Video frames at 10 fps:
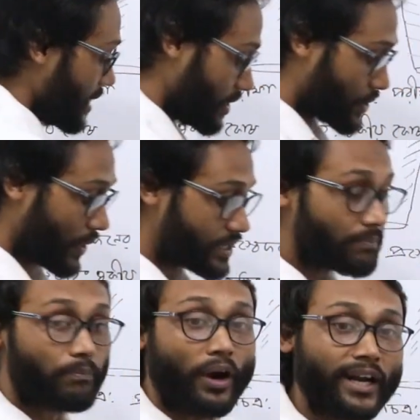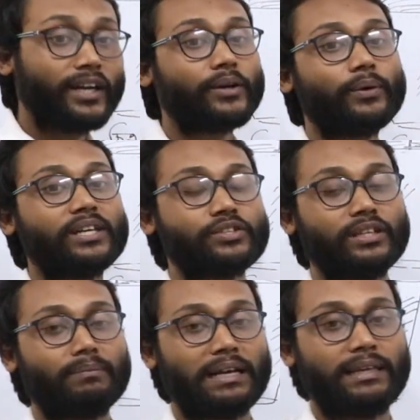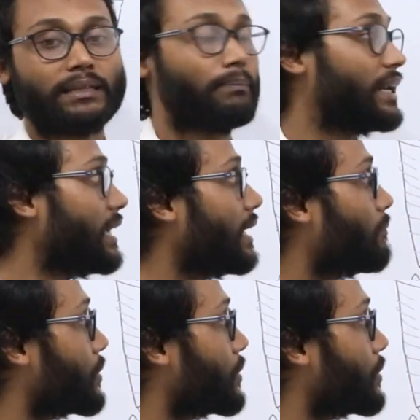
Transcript: এই ছয়টি পয়েন্ট করে যদি আমরা লিখতে পারি এই